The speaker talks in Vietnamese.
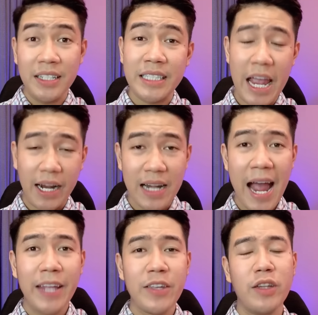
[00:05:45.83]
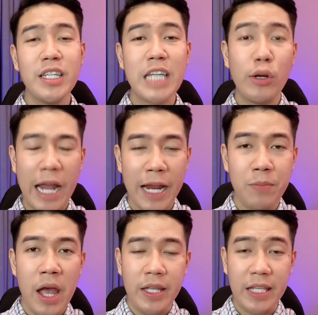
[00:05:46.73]
thiệt ra cho tới sau này
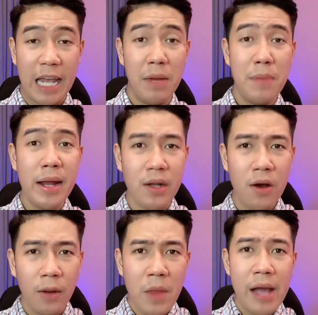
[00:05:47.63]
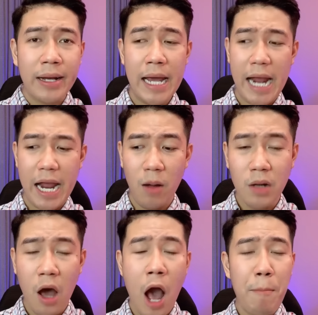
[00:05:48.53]
chị mới biết được cái ngày hôm
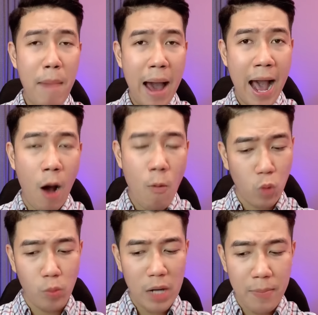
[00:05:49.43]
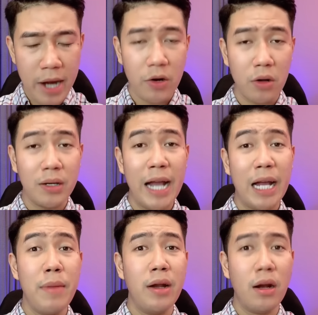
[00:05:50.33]
đó ba ổng cũng đã biết được ngay cái
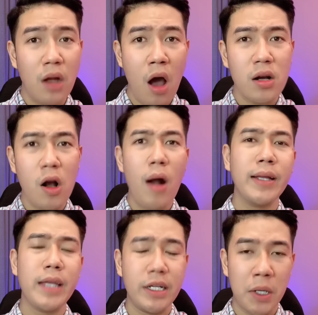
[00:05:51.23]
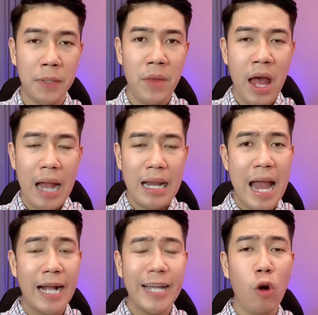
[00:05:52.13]
miếng đất đó có cái gì rồi
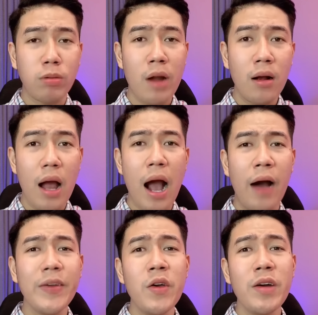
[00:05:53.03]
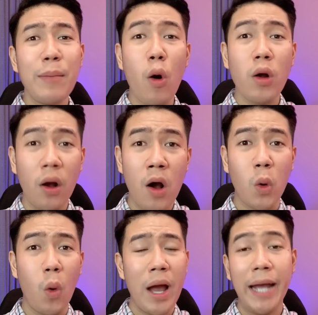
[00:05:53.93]
là cái cục đất ở dưới cái bộ ngựa
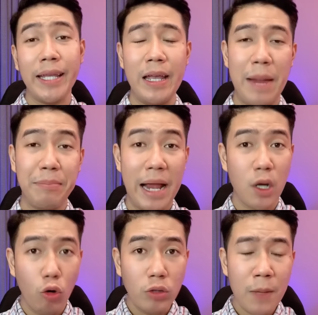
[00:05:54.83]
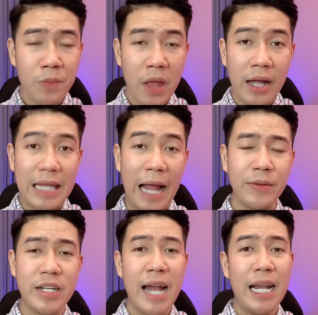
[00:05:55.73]
của hai chị em đang ngủ đó thành
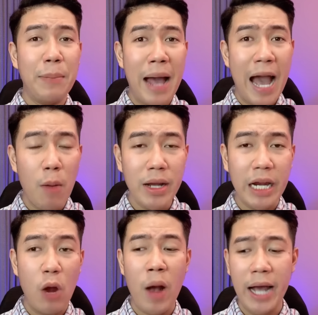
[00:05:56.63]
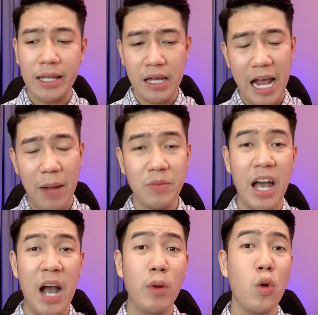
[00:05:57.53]
ra là ba ổng mới kêu hai chị em
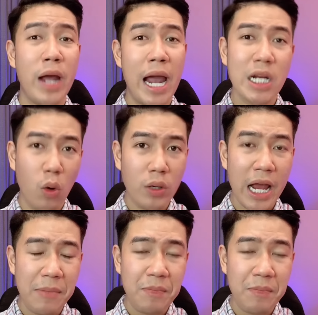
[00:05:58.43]
giờ qua chỗ khác ngủ đi